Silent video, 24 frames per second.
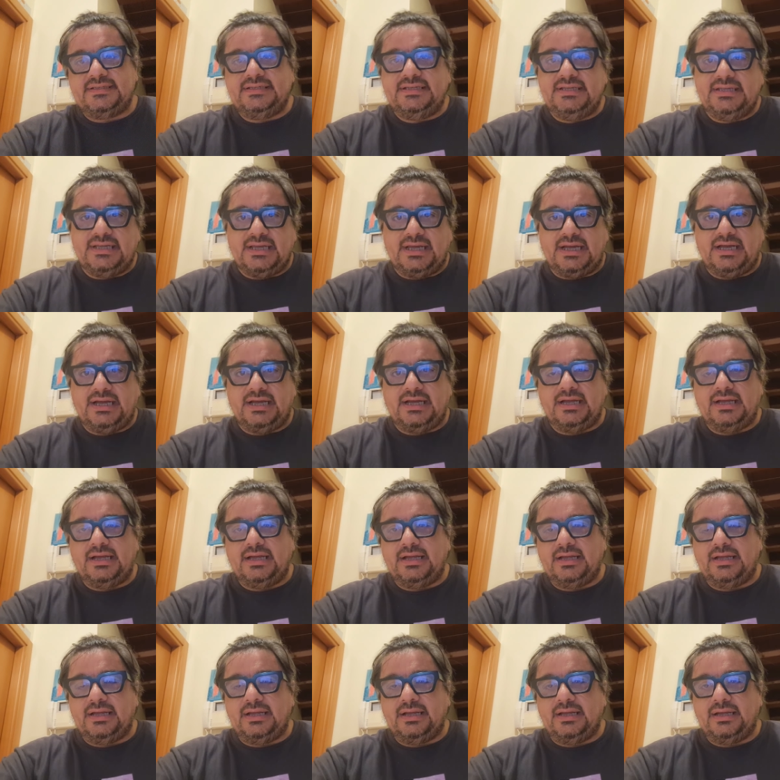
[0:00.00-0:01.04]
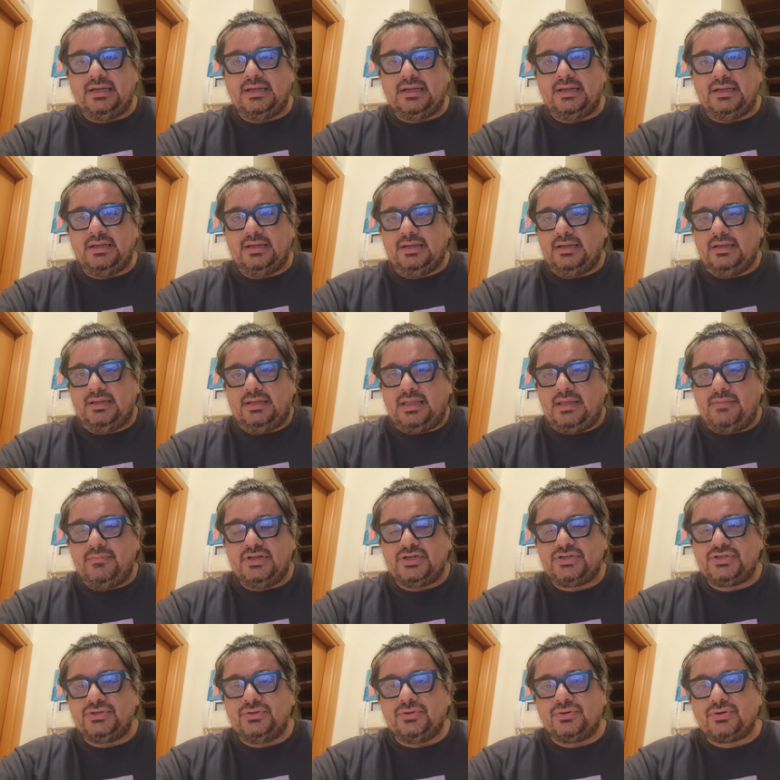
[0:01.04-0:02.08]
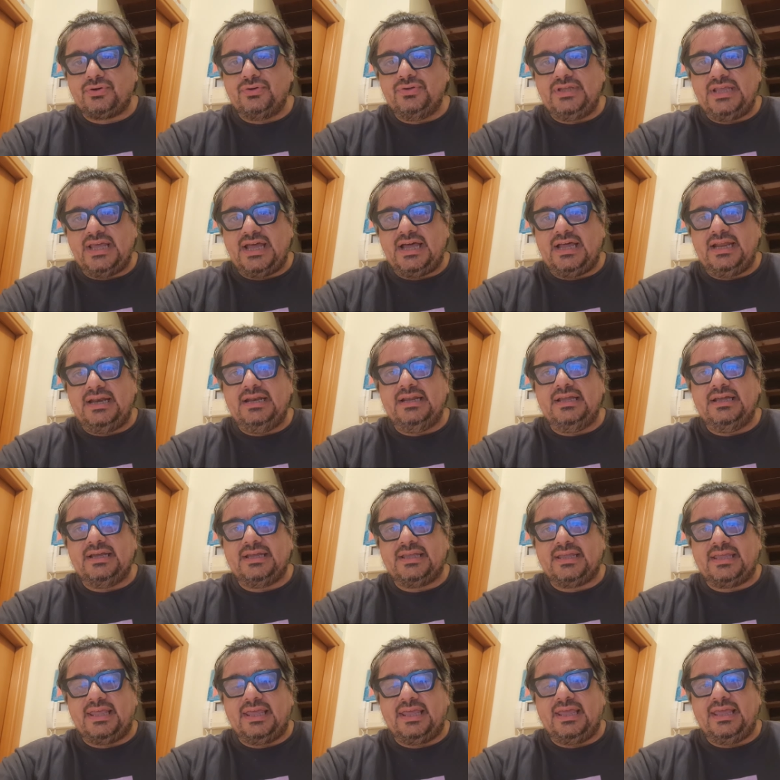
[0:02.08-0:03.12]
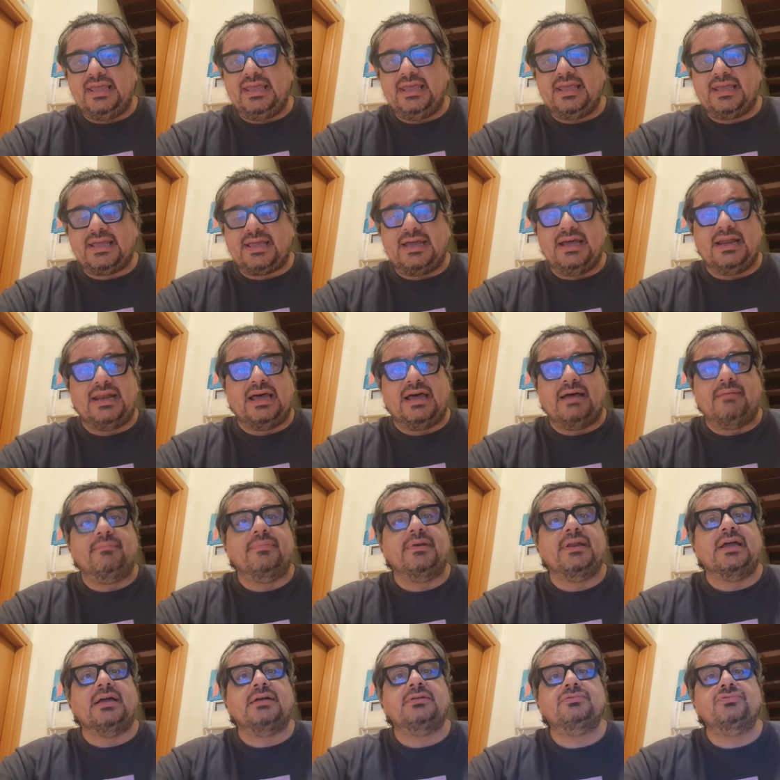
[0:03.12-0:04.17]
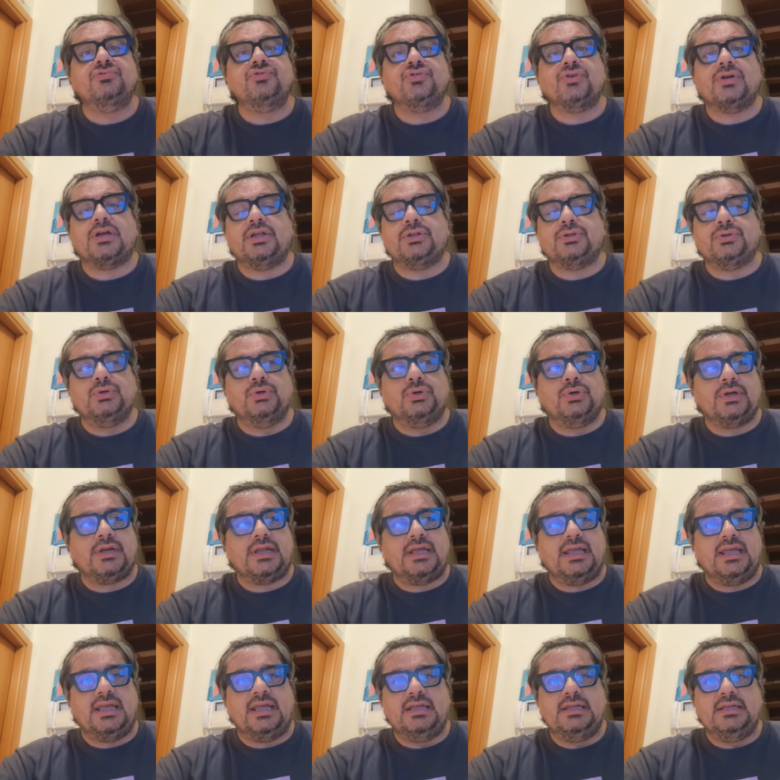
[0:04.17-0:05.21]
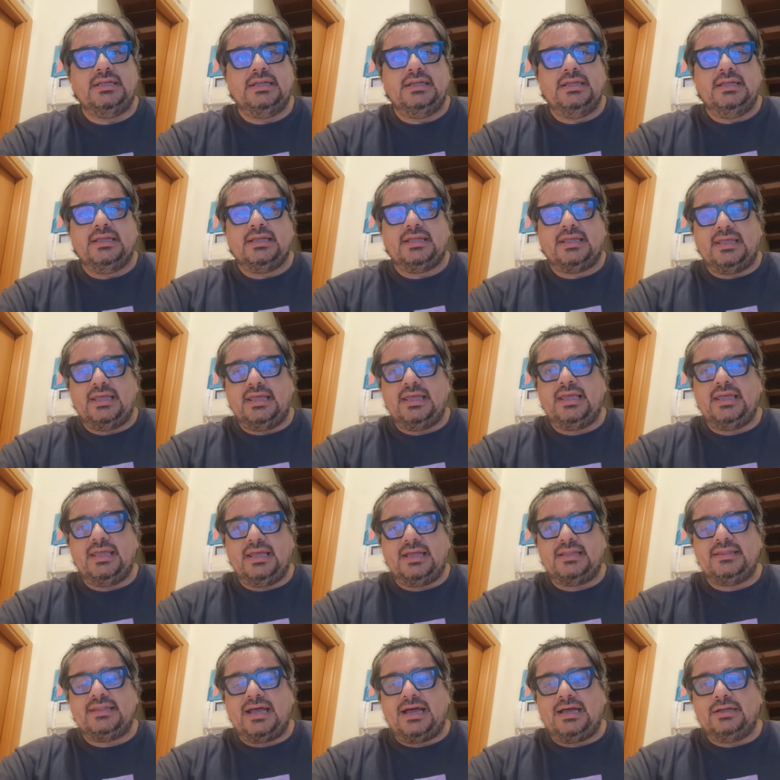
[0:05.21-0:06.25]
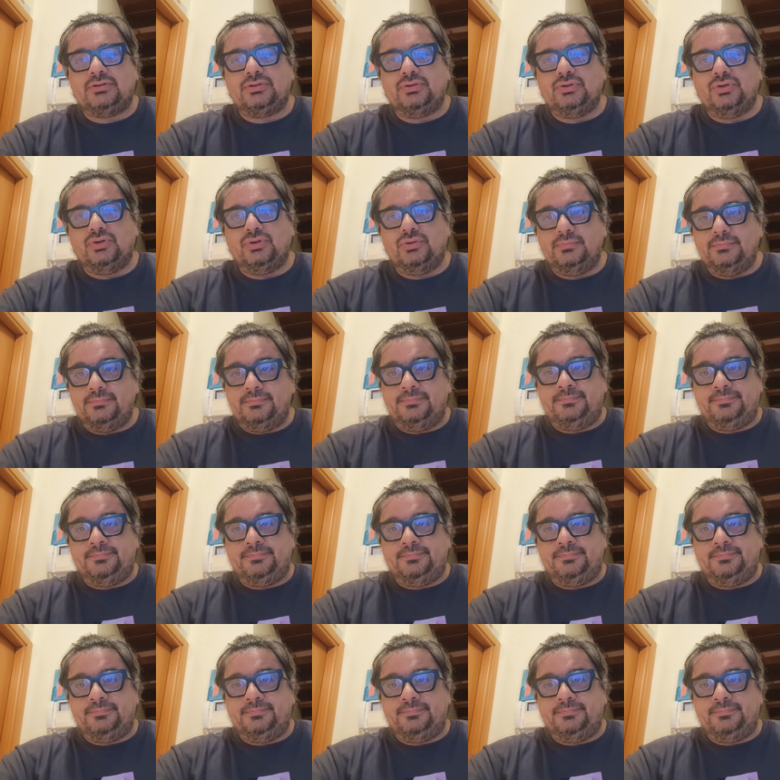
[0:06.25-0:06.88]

sia Emerson Royal che Calabria, un giocatore che ha dato